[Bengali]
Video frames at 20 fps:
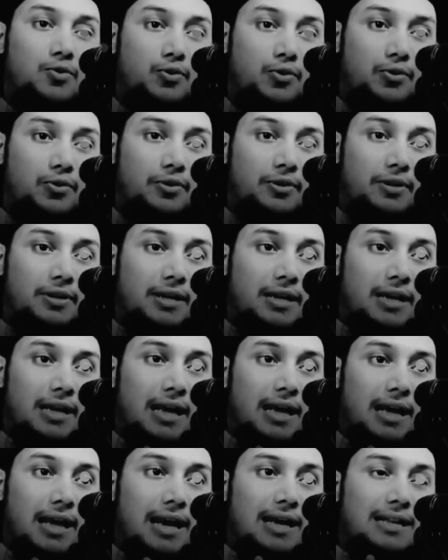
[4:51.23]
কুকুর
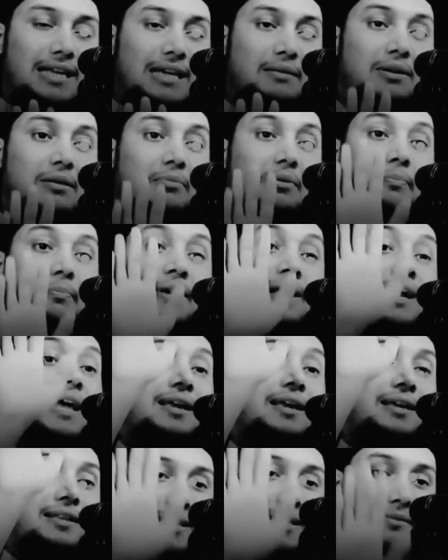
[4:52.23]
আর দেখবেন আপনি
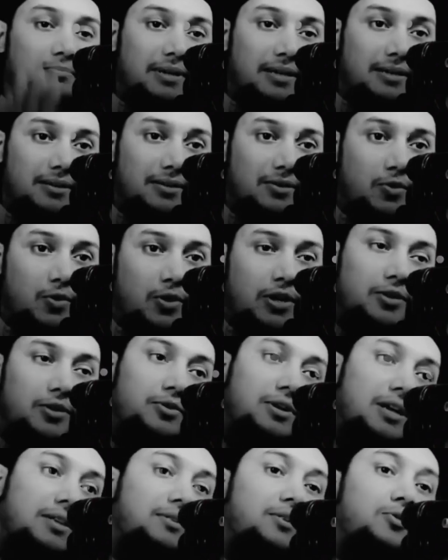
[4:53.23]
বিড়ালকে দেখবেন ও
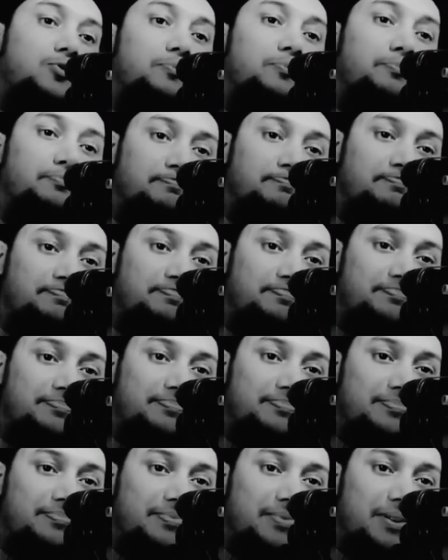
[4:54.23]
কিন্তু রাত্রে ঘুম
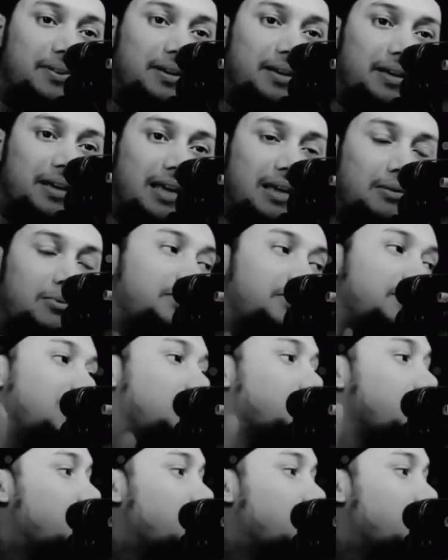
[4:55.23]
এবং দিনের